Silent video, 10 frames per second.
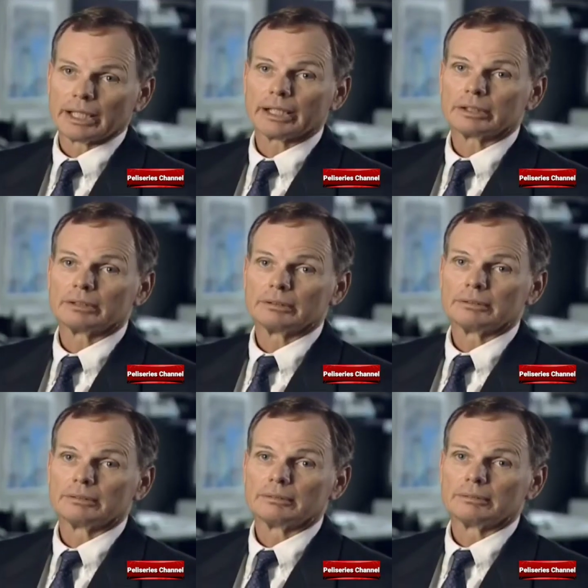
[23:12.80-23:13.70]
con la
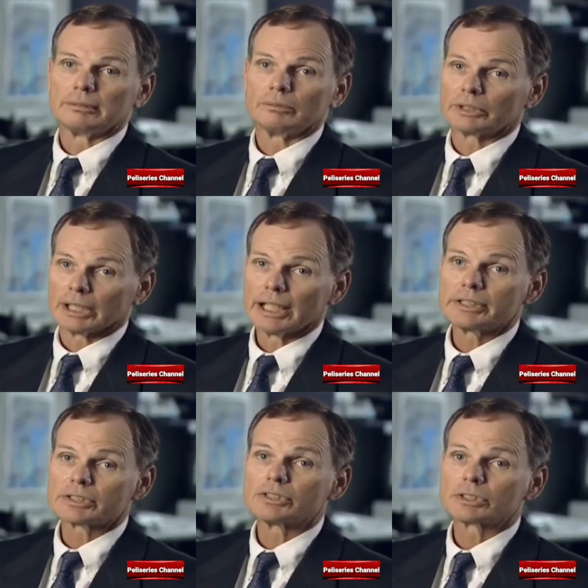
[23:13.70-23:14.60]
licencia, el
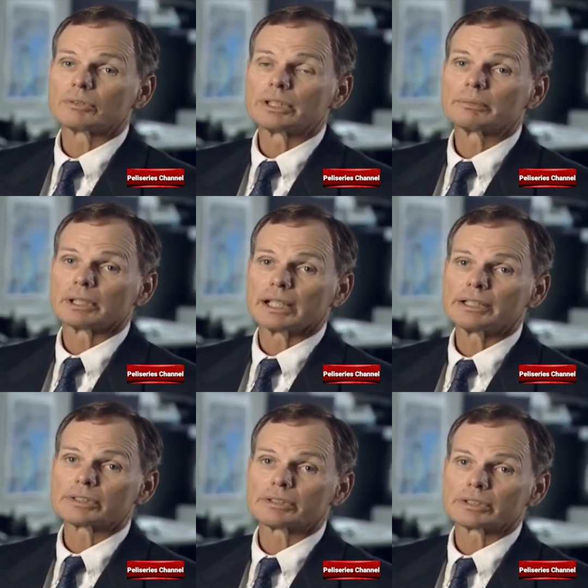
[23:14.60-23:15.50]
mostrarle la
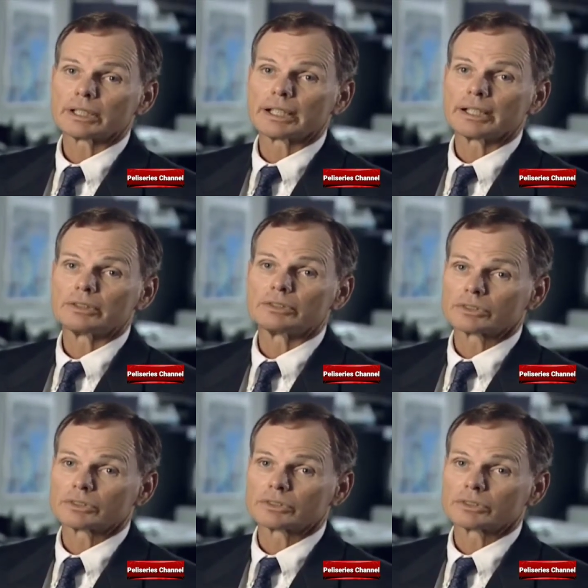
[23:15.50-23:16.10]
licencia lo había